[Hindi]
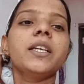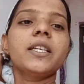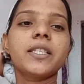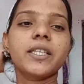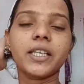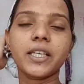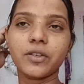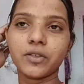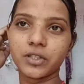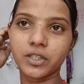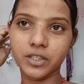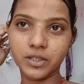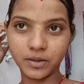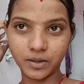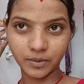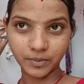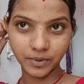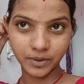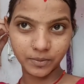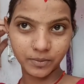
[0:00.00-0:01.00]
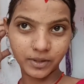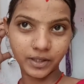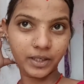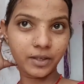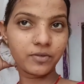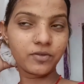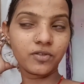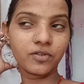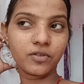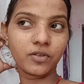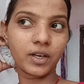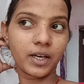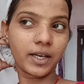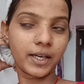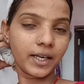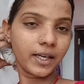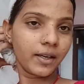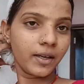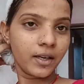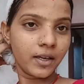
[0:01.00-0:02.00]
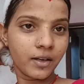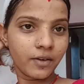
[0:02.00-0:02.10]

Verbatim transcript: इसी की वजह से हमने नहीं भूखा है